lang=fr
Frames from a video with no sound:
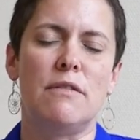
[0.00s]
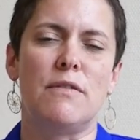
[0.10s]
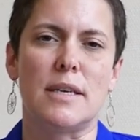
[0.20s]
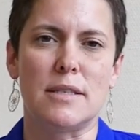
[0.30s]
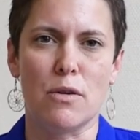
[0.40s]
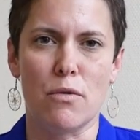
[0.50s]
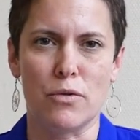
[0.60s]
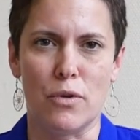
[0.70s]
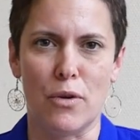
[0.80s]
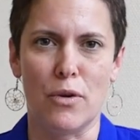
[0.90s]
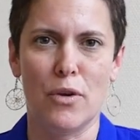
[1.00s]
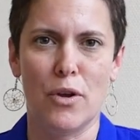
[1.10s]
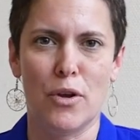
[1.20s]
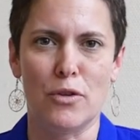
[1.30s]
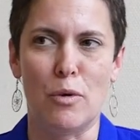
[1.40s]
façons de
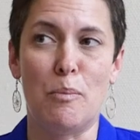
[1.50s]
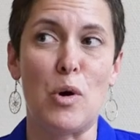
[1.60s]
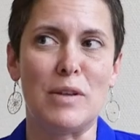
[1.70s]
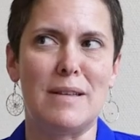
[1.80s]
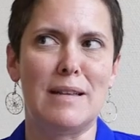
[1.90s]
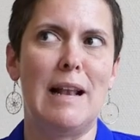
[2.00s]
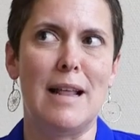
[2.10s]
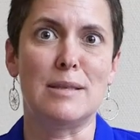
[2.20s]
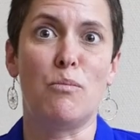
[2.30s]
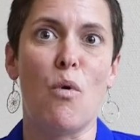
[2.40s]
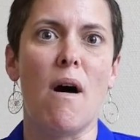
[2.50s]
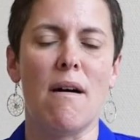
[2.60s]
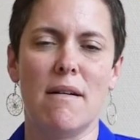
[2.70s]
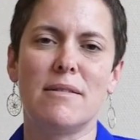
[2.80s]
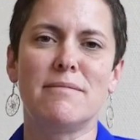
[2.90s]
porter de
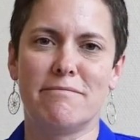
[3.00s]
l'espoir.